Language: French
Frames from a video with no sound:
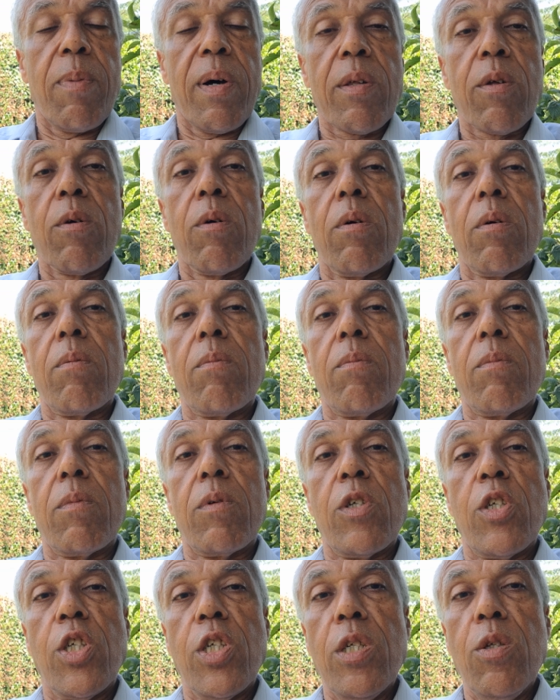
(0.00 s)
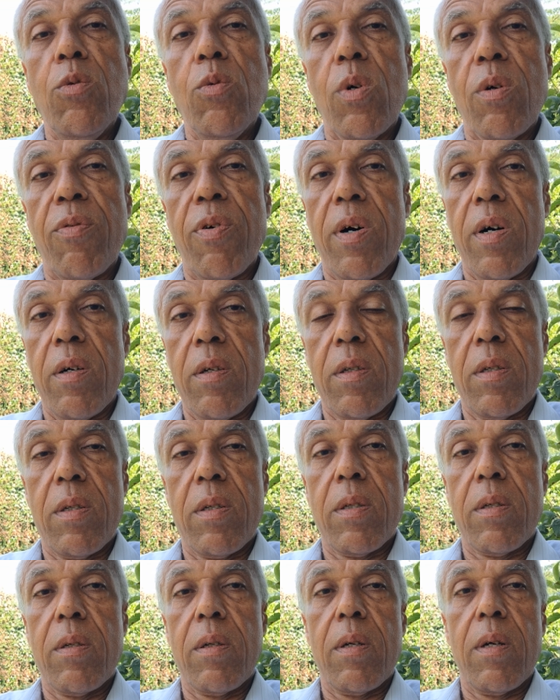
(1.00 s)
Parce que chez nous en
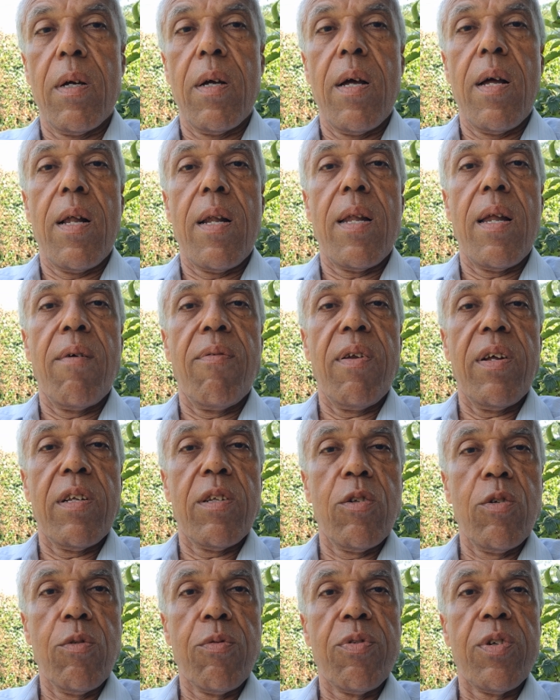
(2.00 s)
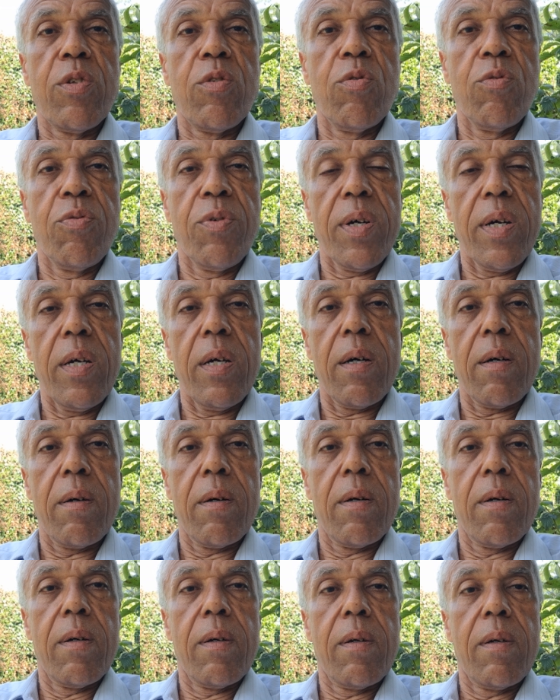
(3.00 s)
France, l'inflation fait souffrir,
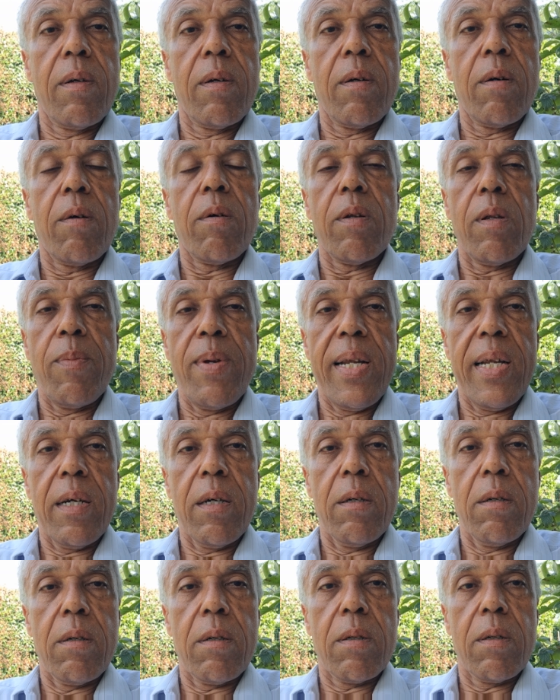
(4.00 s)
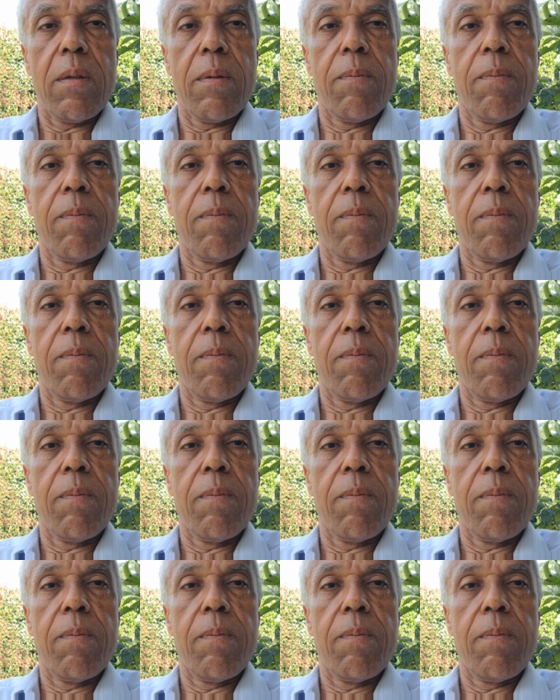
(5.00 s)
on est bien d'accord.